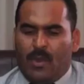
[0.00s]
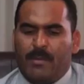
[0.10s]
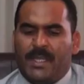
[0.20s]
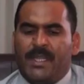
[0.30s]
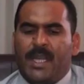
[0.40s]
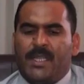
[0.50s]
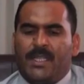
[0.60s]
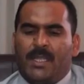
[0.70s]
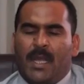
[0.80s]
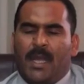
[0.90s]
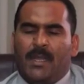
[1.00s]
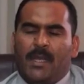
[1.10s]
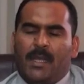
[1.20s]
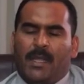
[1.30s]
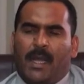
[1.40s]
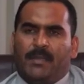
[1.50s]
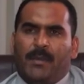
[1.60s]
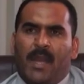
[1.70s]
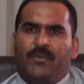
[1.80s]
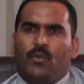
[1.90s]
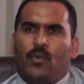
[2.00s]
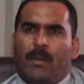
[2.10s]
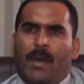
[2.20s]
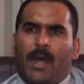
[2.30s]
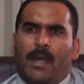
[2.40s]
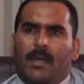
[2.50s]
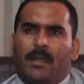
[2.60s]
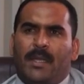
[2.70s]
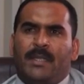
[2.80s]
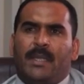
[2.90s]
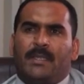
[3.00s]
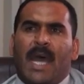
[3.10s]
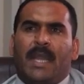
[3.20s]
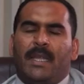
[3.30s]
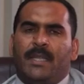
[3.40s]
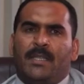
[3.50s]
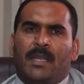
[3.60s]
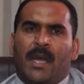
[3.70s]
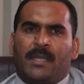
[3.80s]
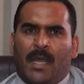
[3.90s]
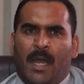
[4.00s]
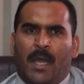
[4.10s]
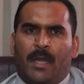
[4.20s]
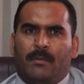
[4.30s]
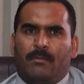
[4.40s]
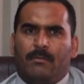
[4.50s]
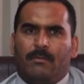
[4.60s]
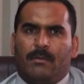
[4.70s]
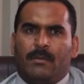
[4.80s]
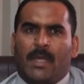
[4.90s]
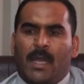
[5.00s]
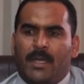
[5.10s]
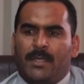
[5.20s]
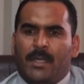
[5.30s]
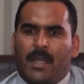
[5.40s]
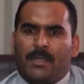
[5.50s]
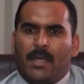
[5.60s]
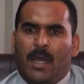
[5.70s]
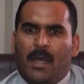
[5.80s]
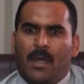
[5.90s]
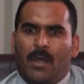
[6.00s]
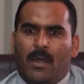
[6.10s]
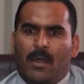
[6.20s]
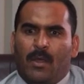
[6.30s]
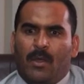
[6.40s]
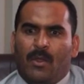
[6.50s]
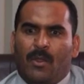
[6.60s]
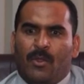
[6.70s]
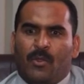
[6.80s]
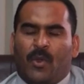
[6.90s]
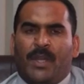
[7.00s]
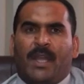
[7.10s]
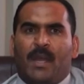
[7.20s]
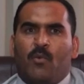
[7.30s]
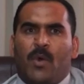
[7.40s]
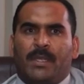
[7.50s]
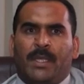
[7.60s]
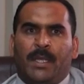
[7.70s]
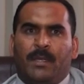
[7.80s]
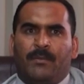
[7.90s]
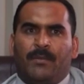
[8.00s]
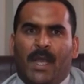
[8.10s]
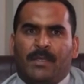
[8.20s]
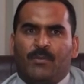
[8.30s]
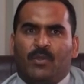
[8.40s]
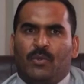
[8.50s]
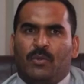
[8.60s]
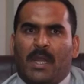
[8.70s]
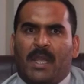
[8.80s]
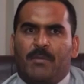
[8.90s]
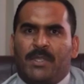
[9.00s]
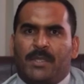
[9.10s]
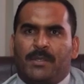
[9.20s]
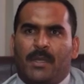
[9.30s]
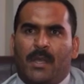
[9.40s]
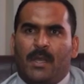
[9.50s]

المدينه الجديده هذه اللي قعدت من 2004 طال الانتظار تاعها طال الانتظار تاعها درك حنا كمواطنين في حاسم سعود ولا كمجلس